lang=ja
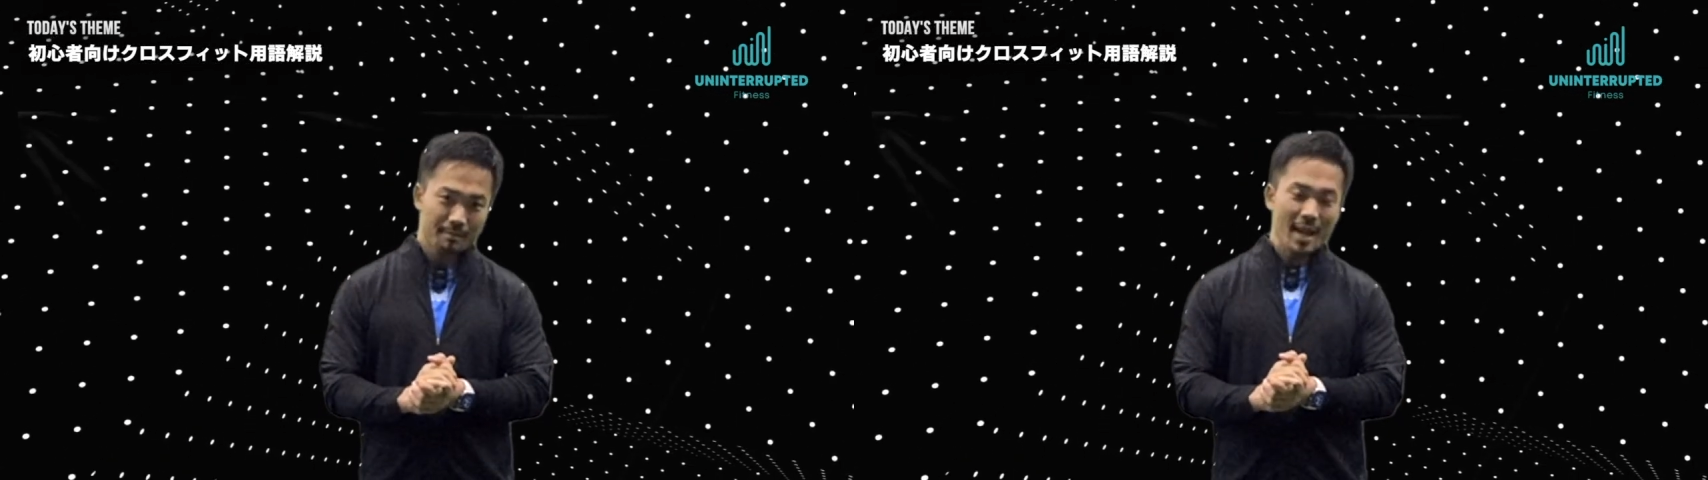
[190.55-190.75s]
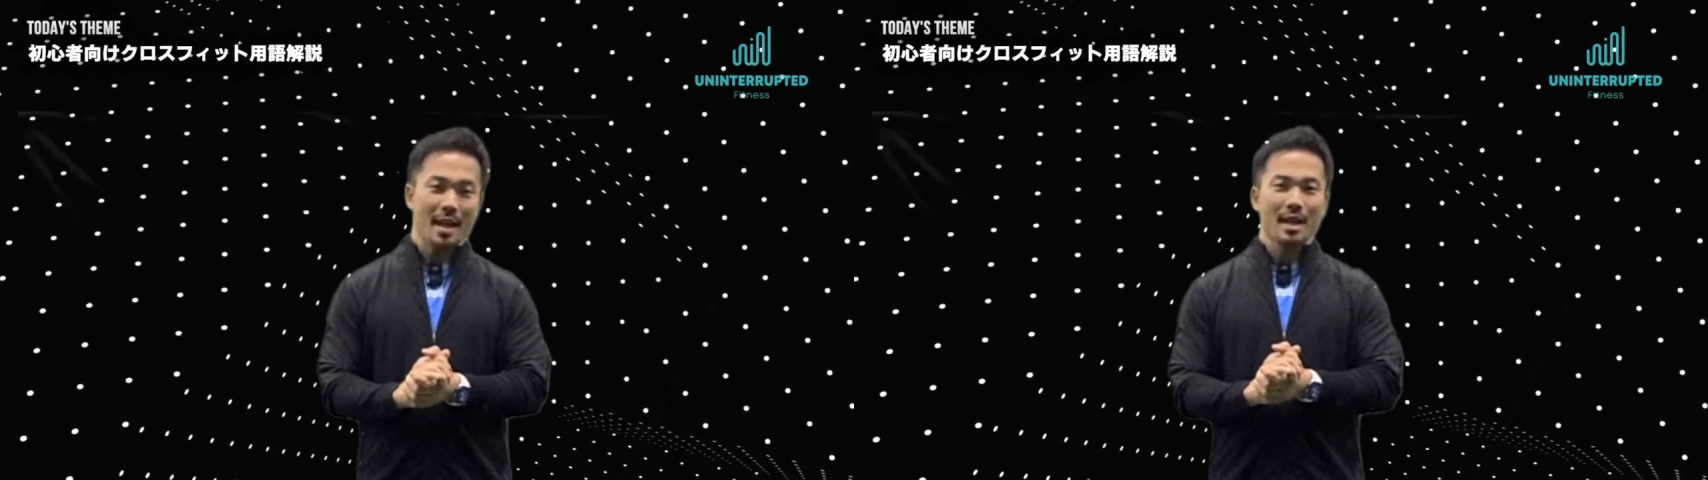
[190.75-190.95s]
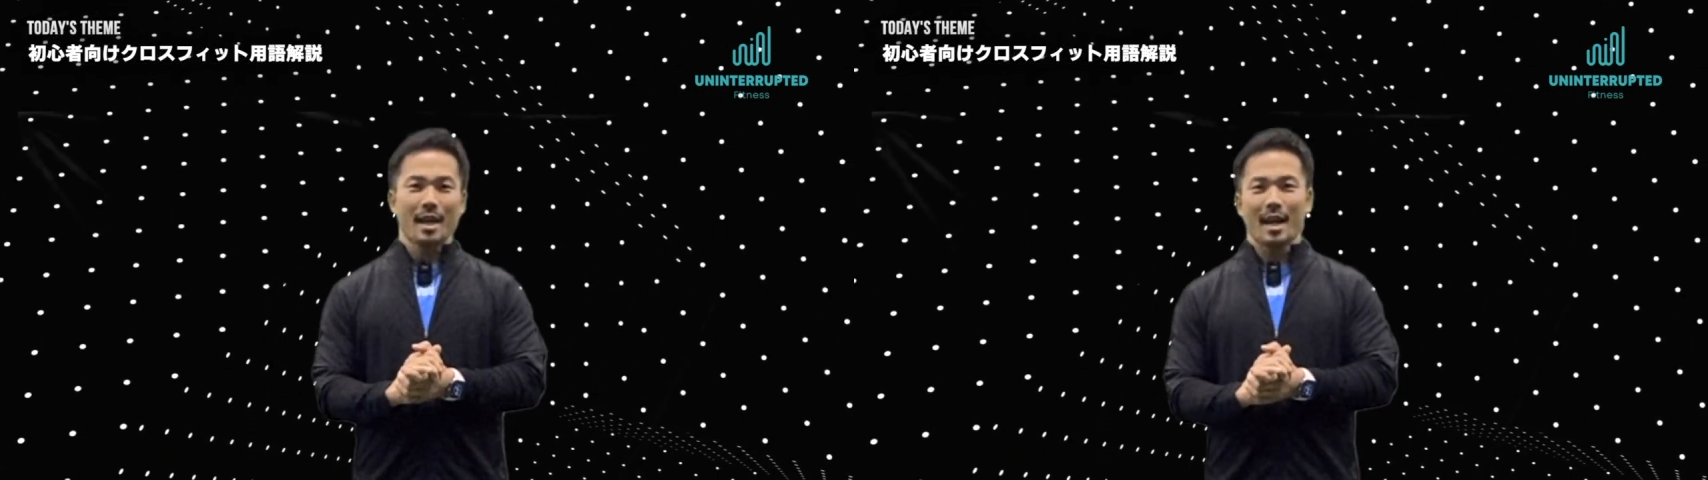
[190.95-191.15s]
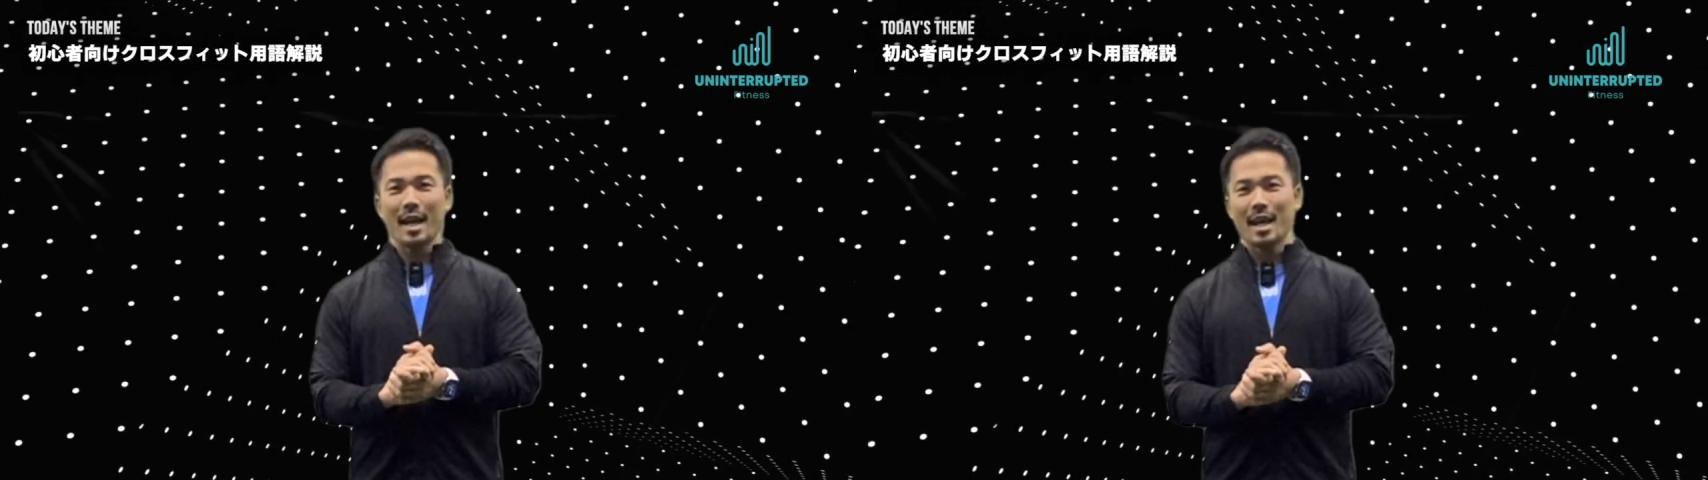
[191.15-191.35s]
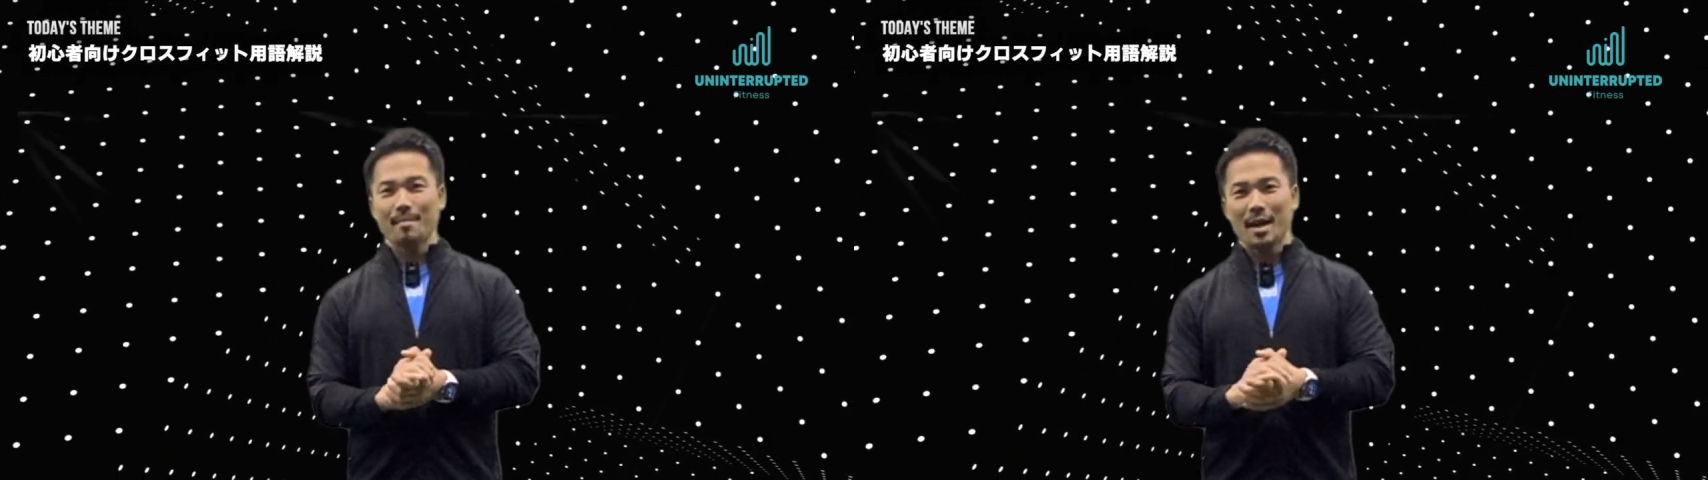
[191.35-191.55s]
で、
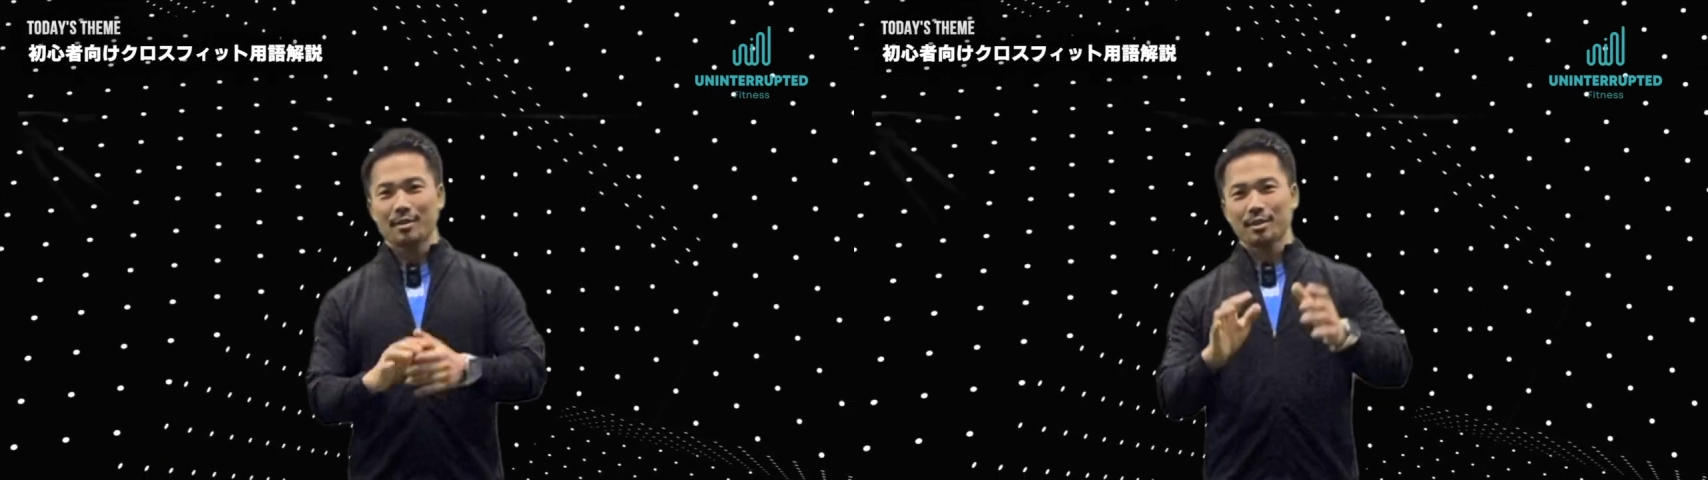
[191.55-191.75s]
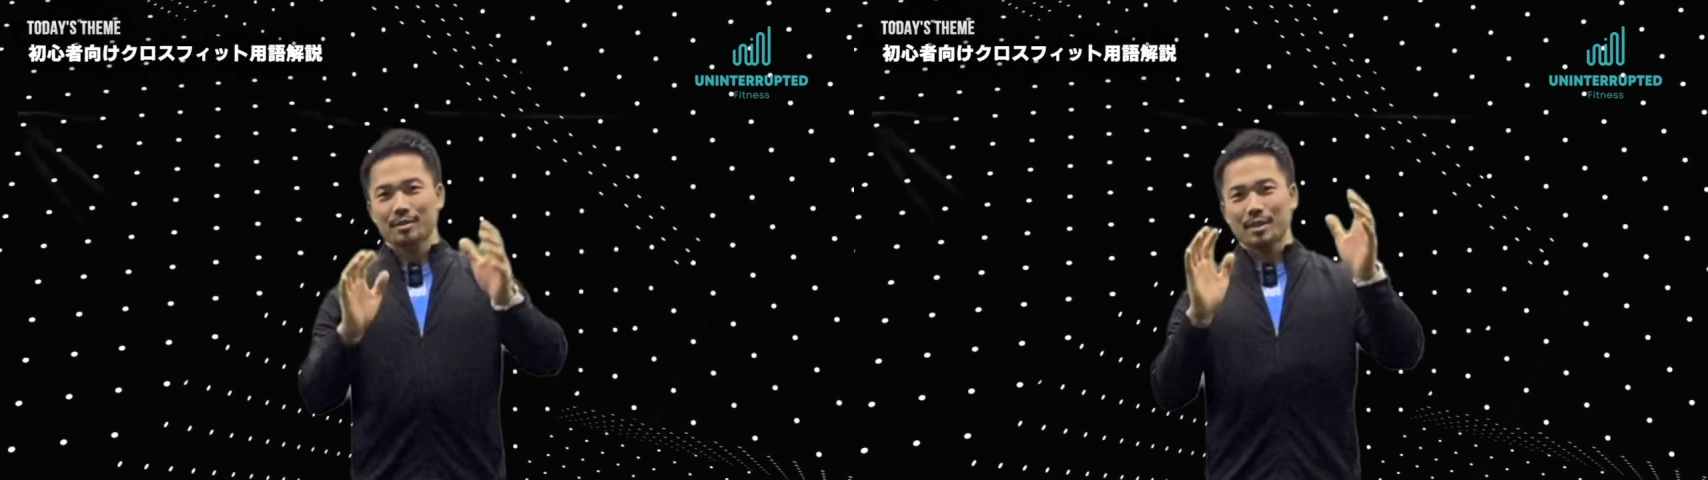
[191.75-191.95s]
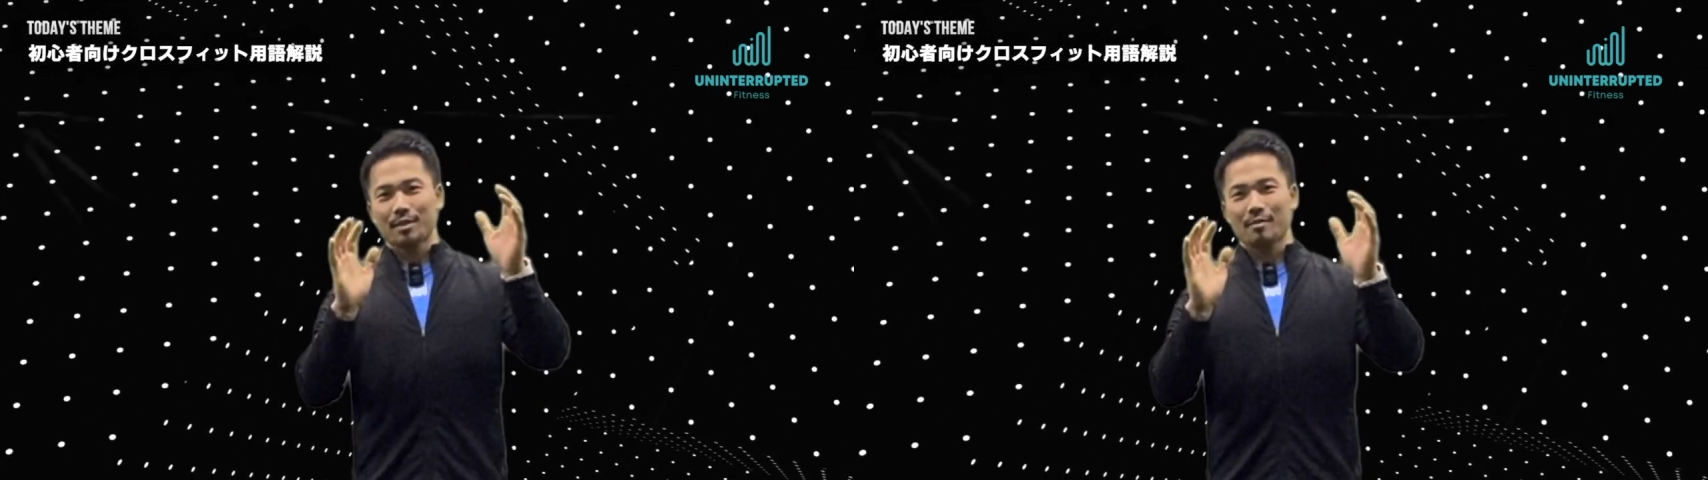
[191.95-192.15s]
えー、まあクロスフィット